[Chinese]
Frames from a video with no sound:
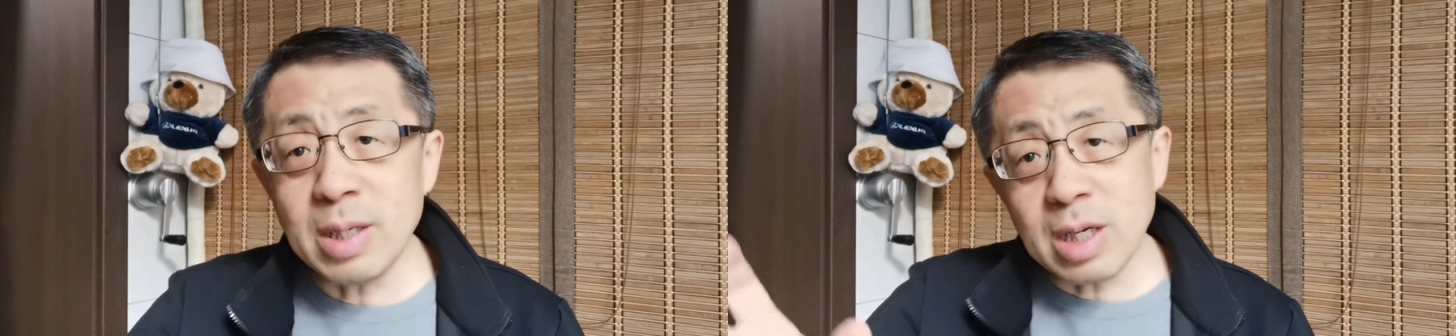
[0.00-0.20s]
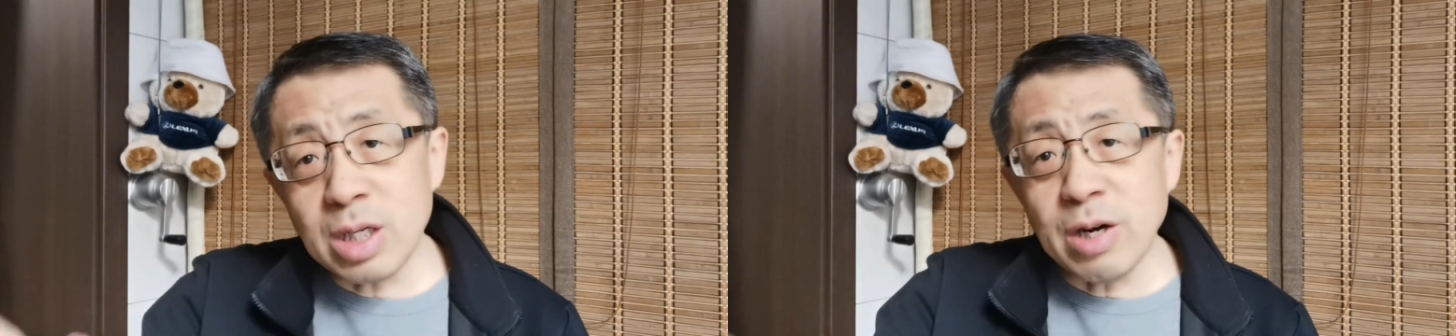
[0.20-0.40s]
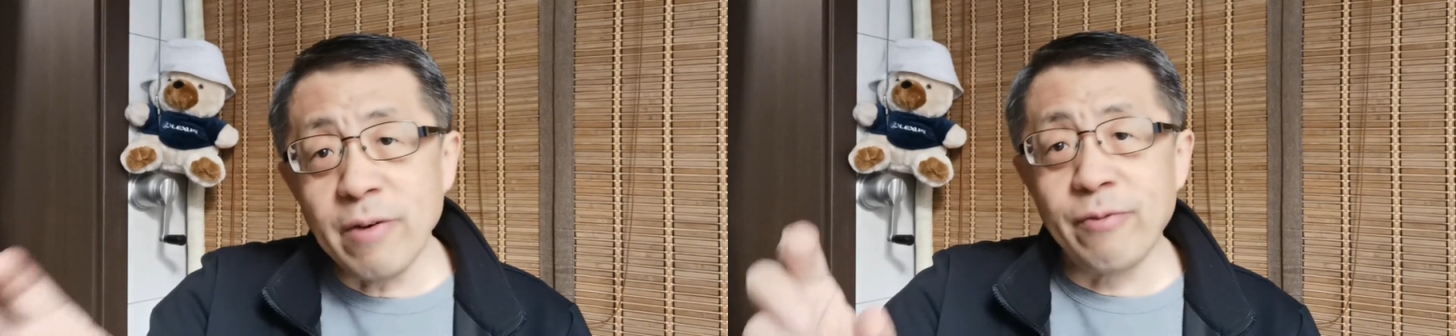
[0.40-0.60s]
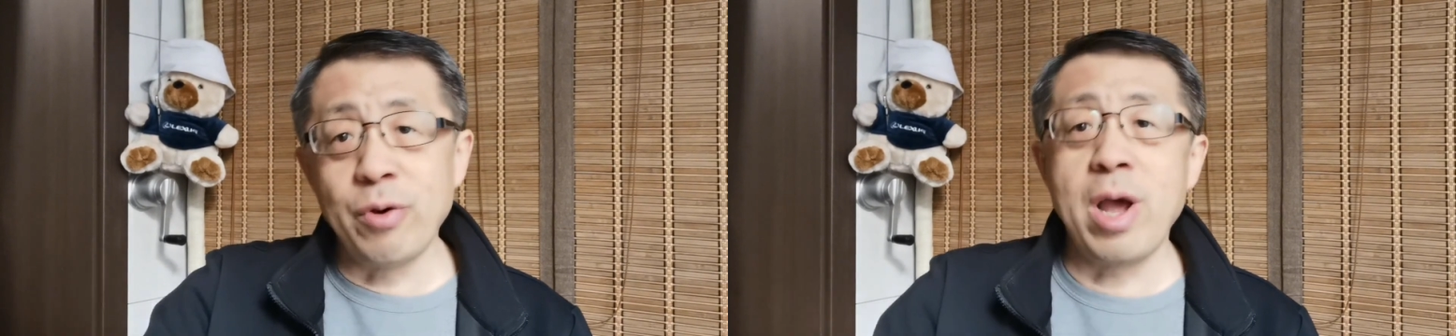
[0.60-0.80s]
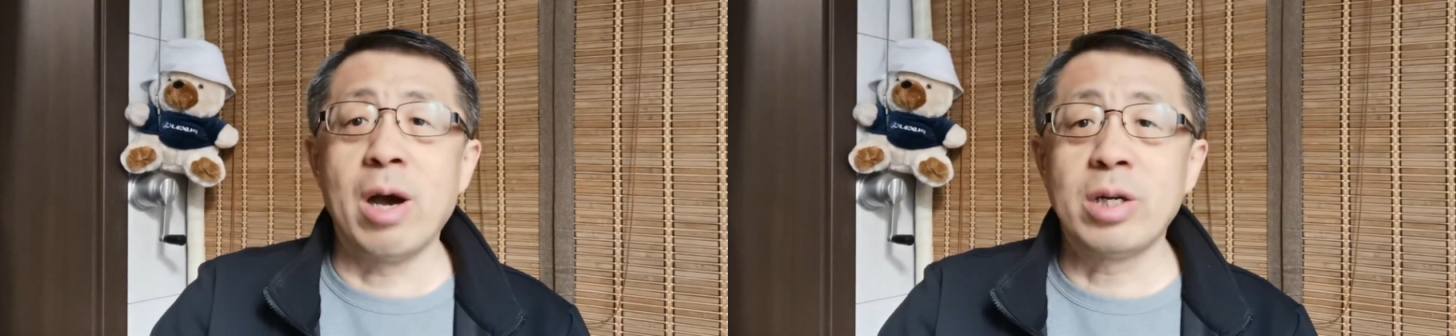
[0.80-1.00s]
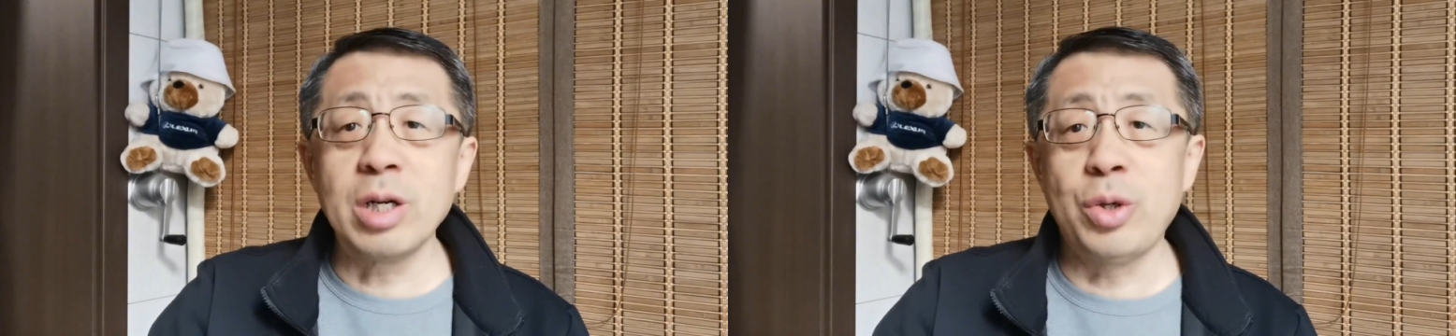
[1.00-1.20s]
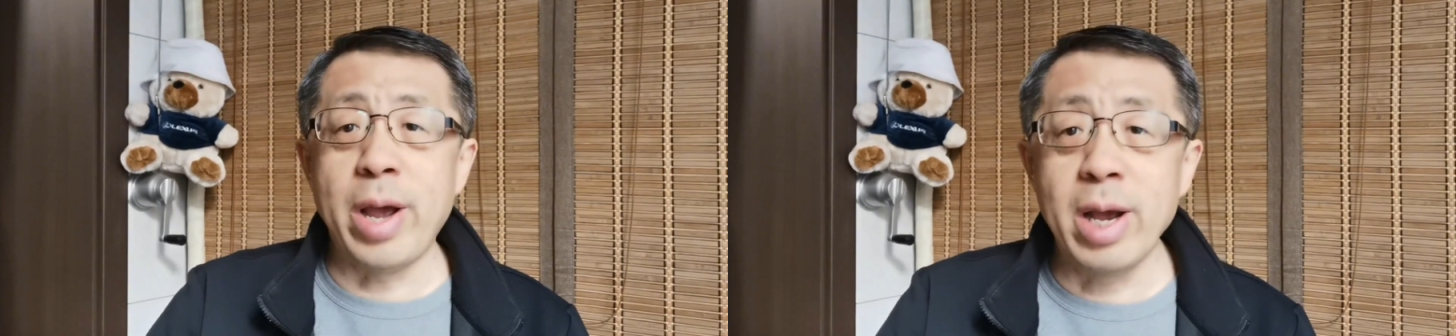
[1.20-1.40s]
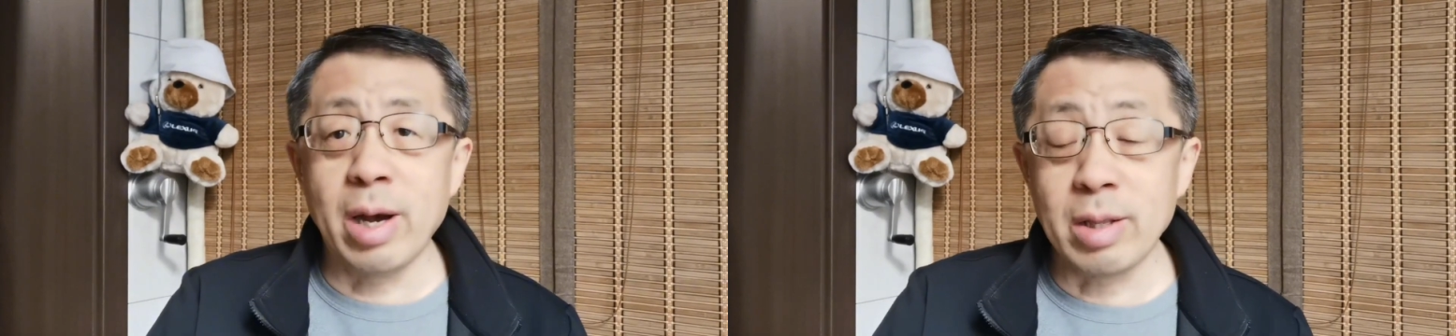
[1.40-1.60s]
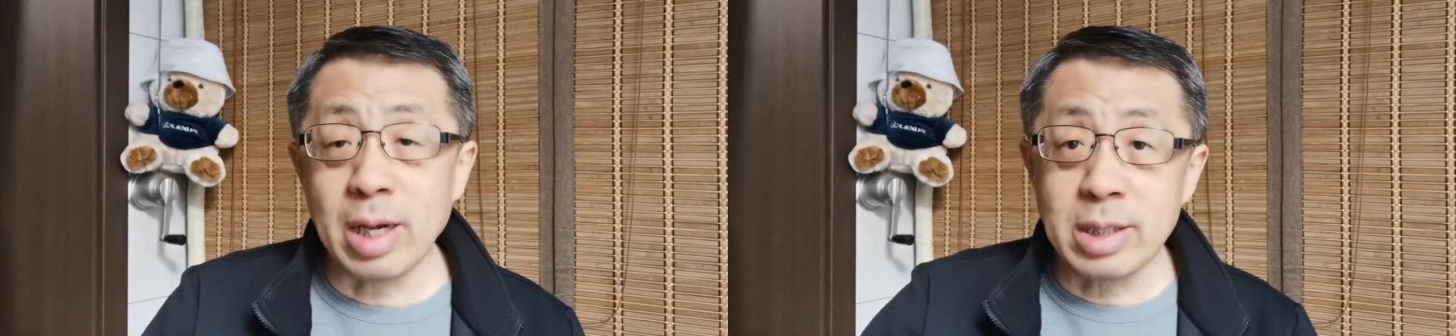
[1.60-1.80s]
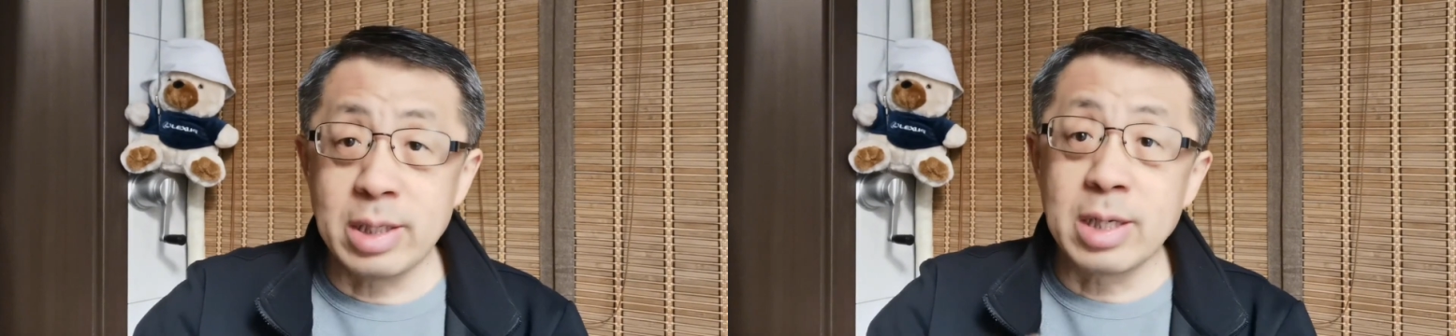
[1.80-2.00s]
这个政府也好，政权也好，
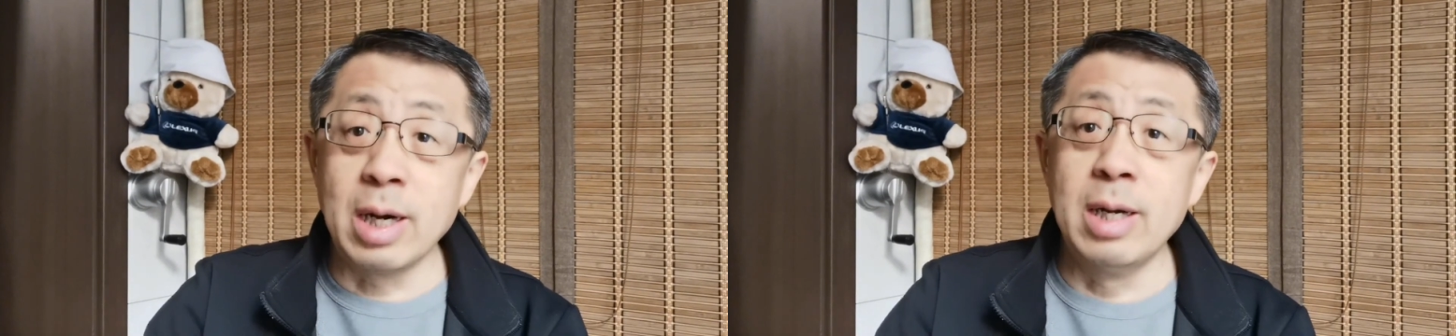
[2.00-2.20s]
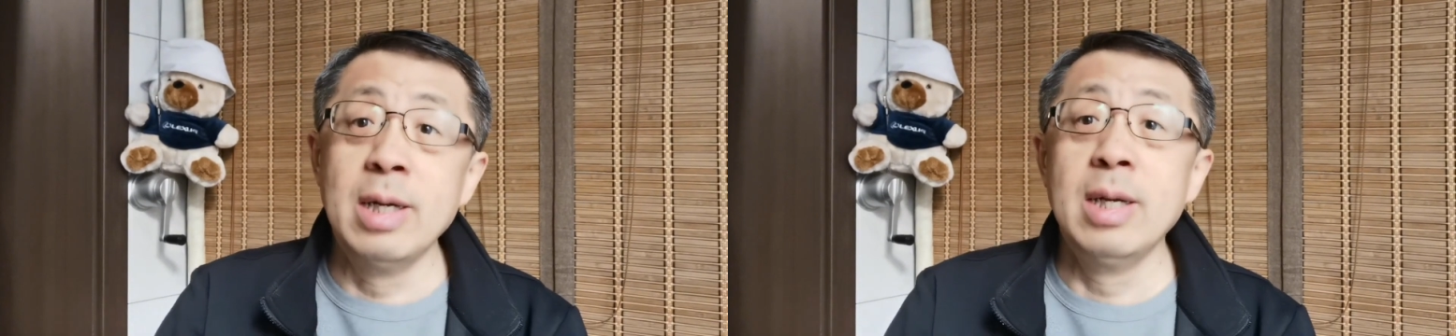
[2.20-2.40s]
它是一个